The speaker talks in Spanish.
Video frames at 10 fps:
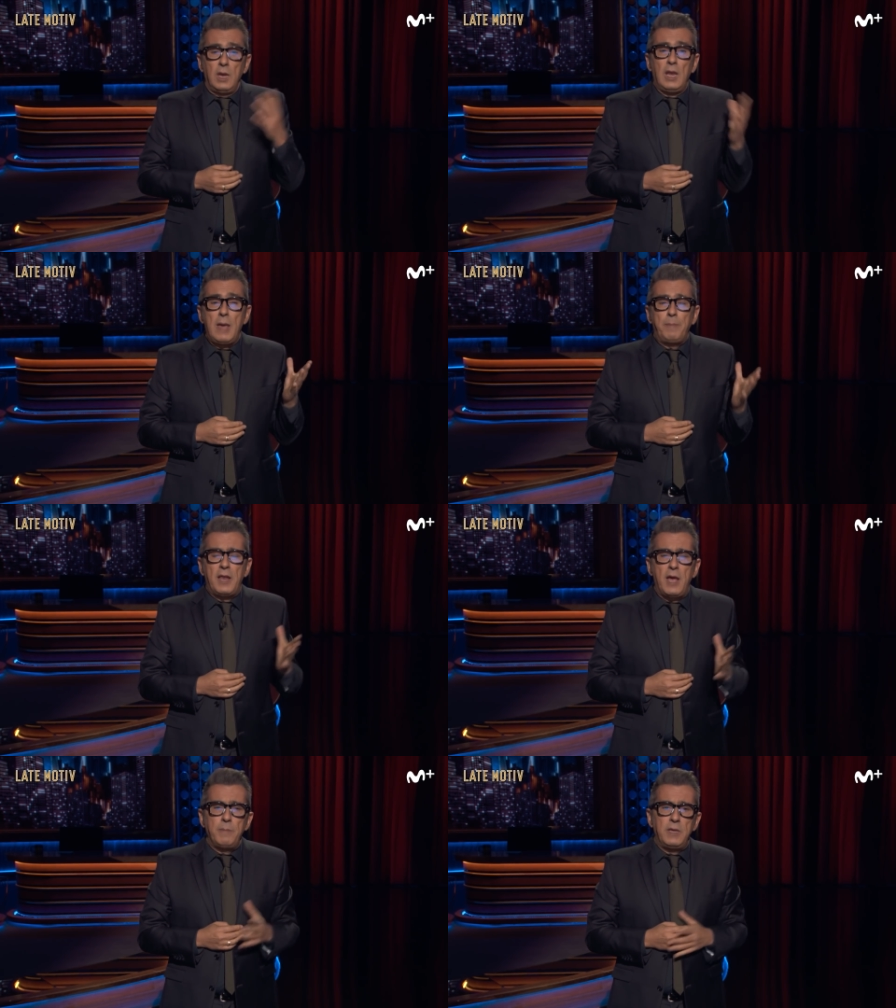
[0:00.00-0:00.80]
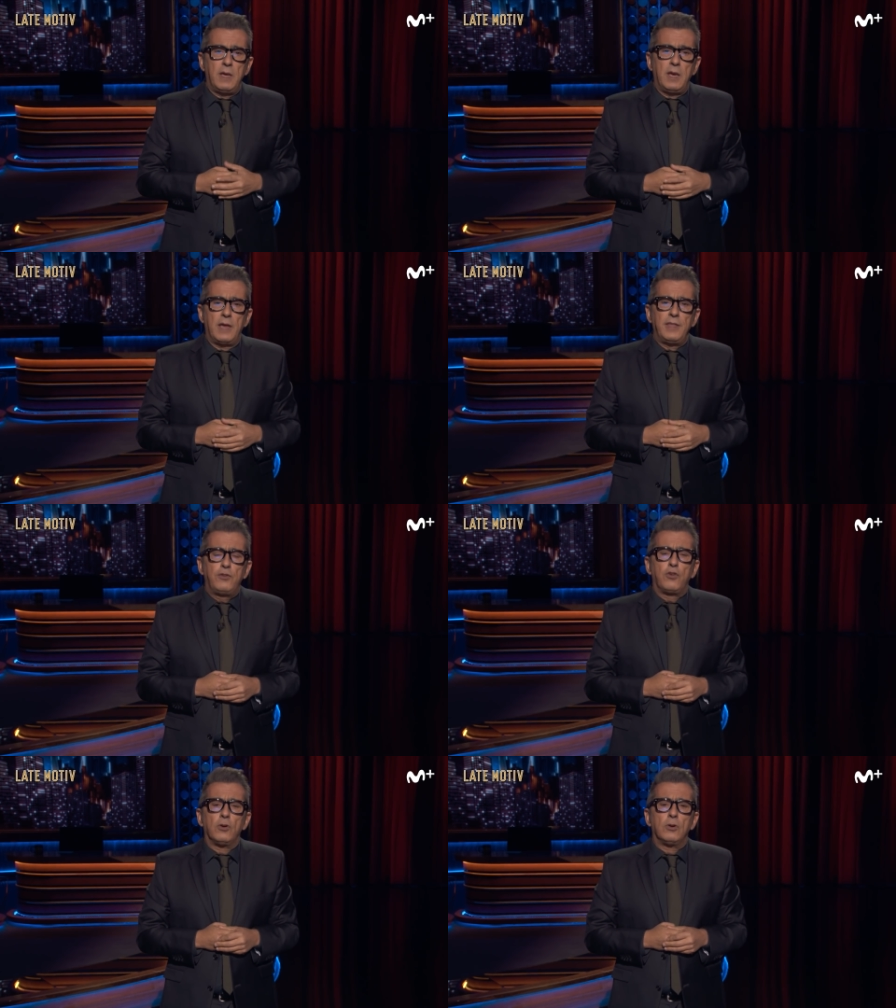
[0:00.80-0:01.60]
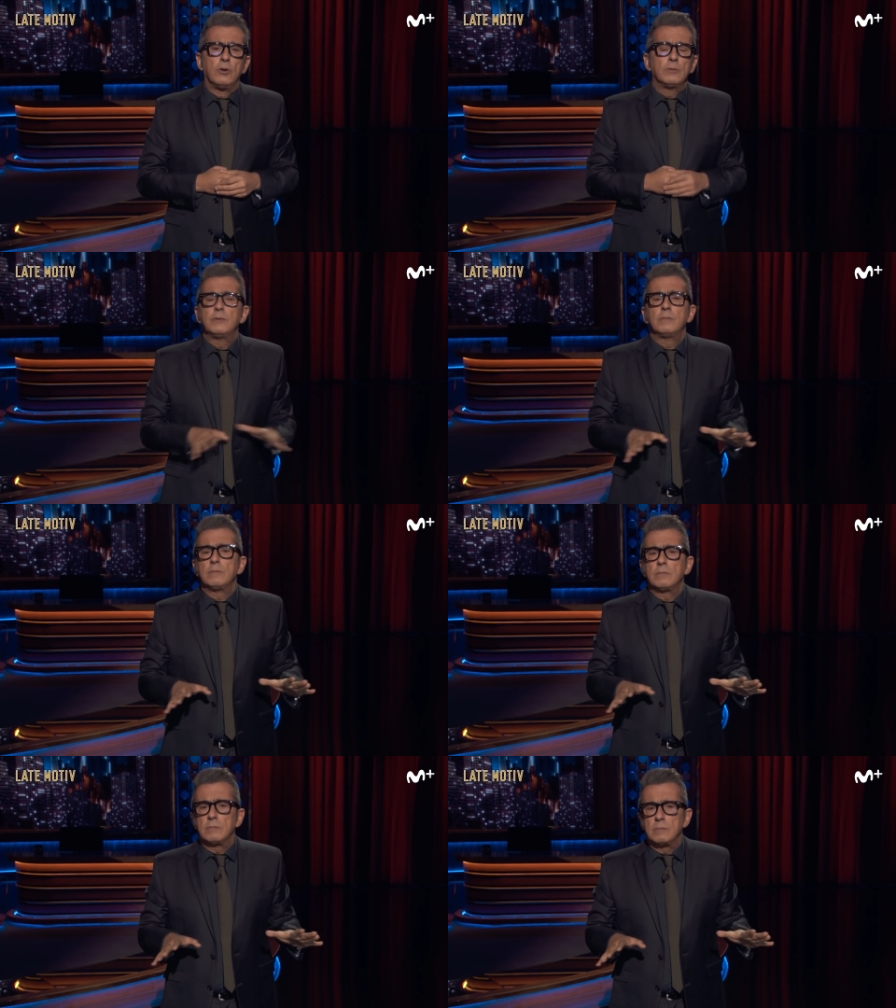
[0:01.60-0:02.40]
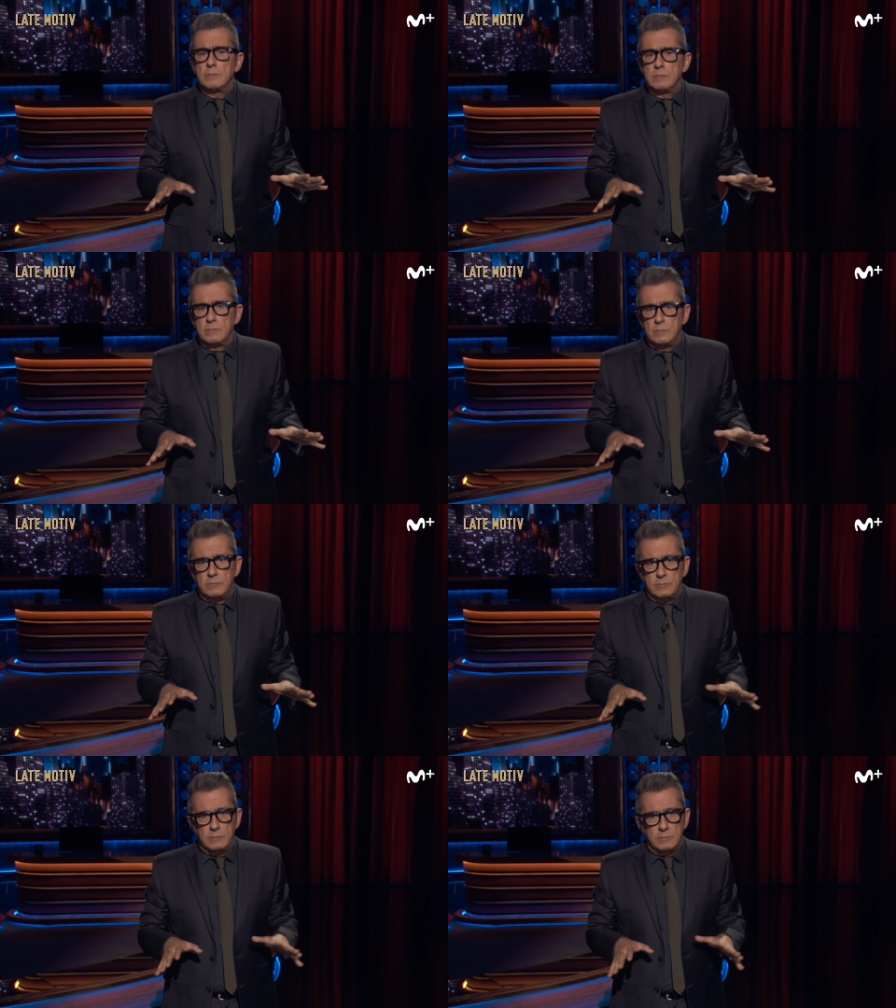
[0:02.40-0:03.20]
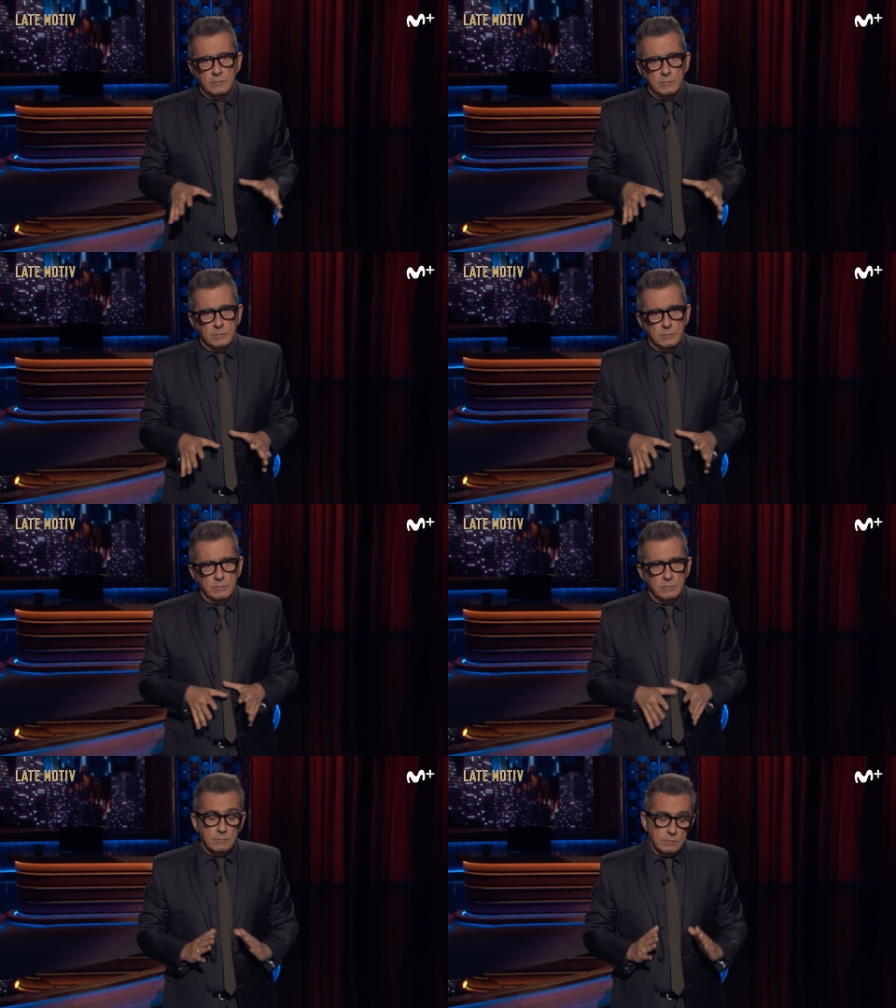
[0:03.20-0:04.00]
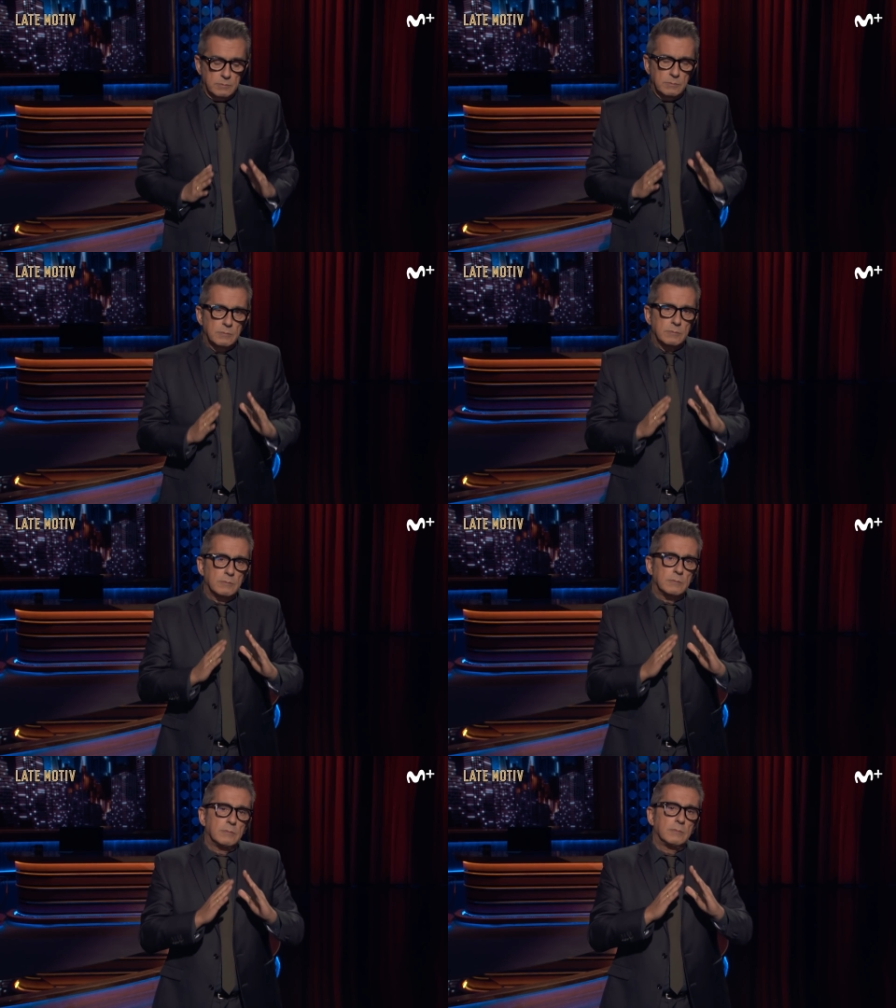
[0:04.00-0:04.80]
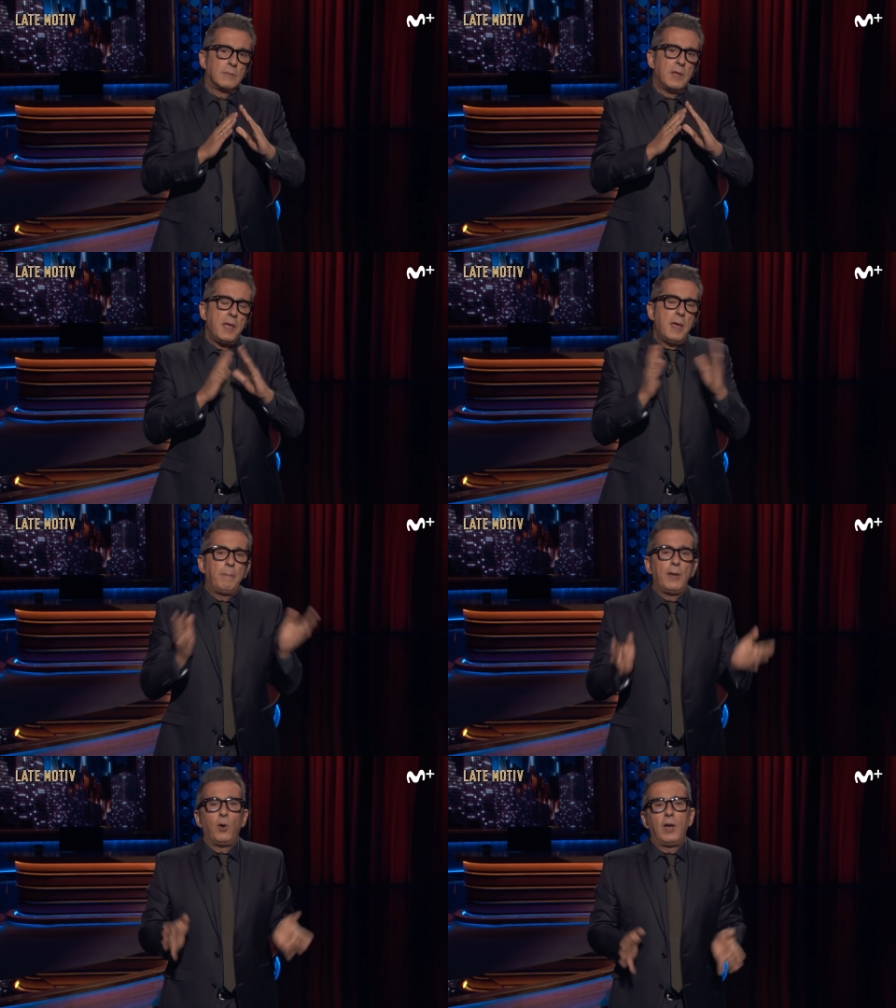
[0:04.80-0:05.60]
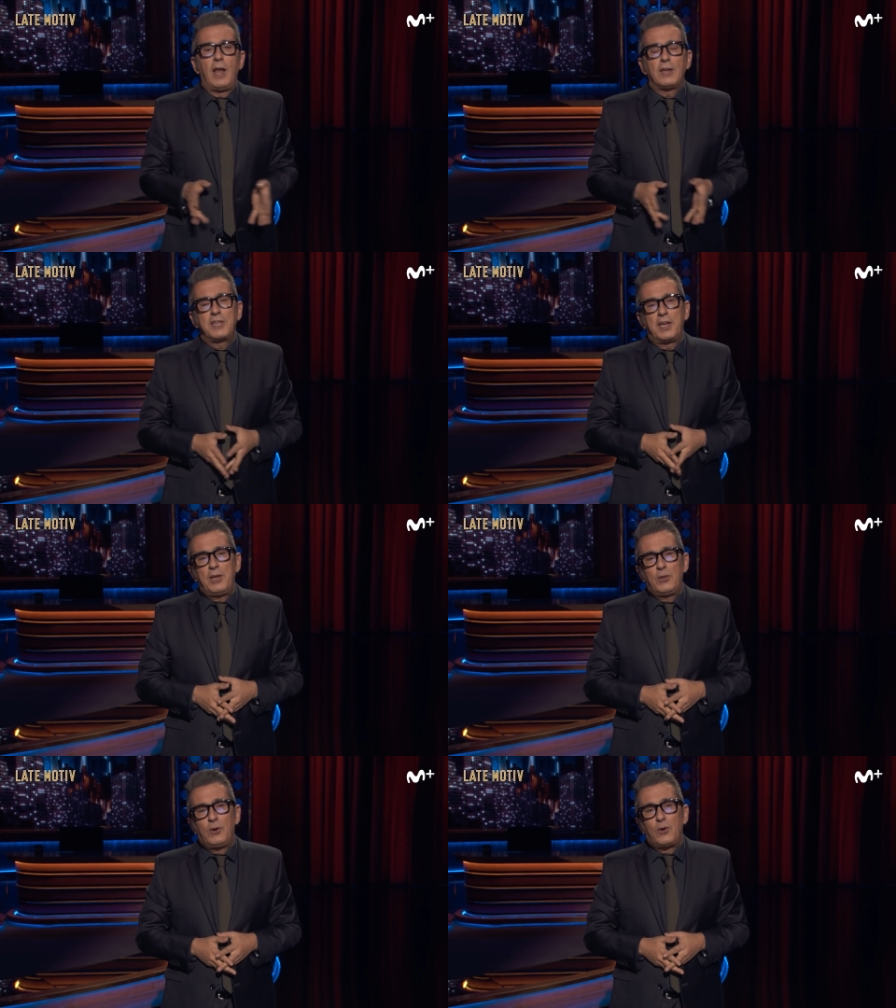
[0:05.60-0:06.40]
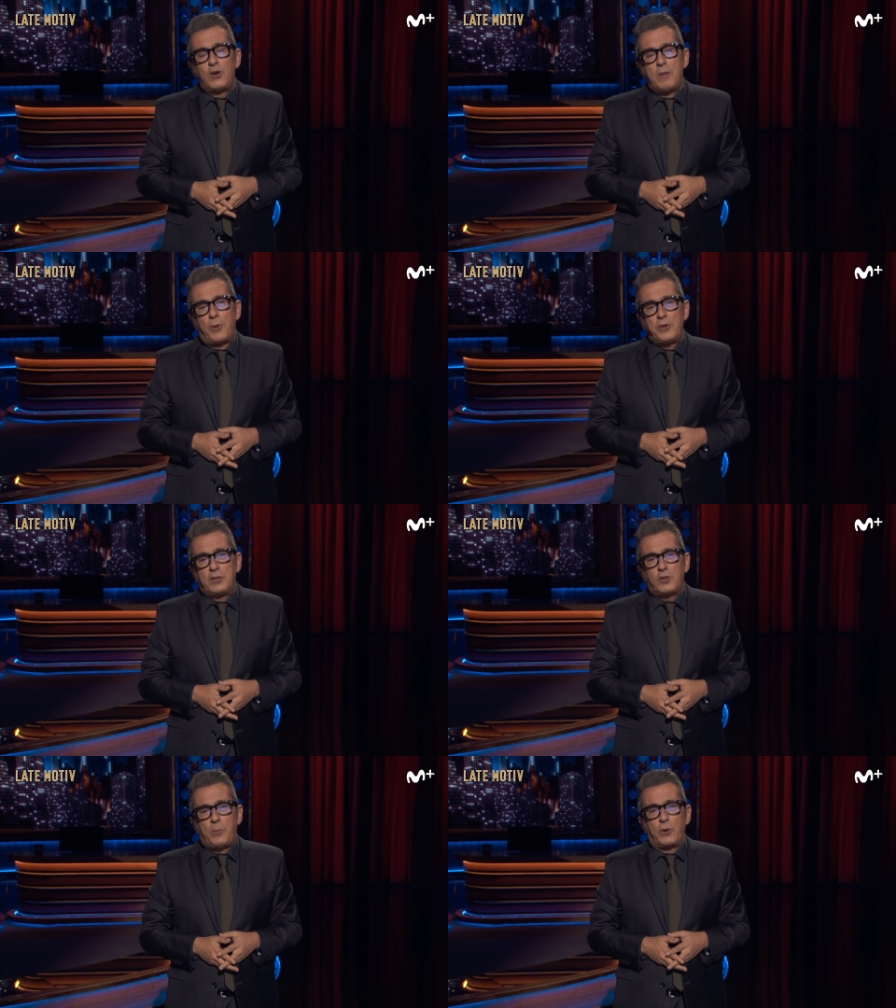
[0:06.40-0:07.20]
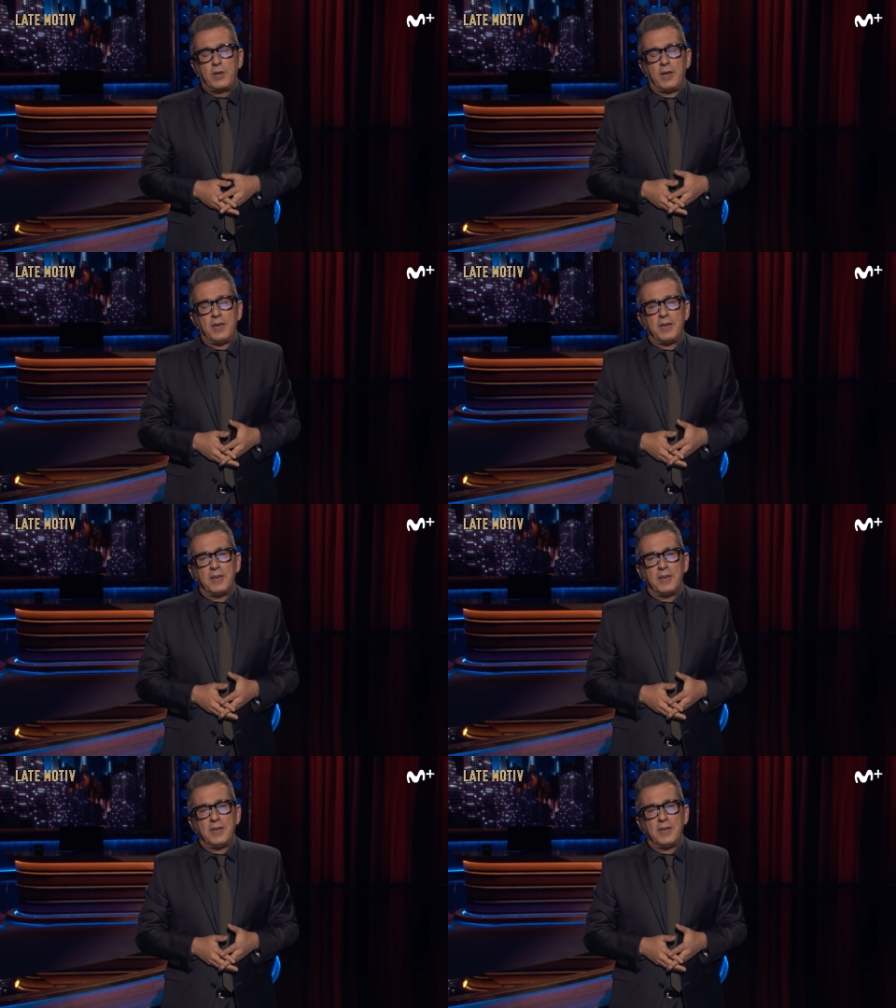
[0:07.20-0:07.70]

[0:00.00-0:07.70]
Y la pirámide ha dicho... No me puedo levantar. Pero él ha seguido con el proyecto porque...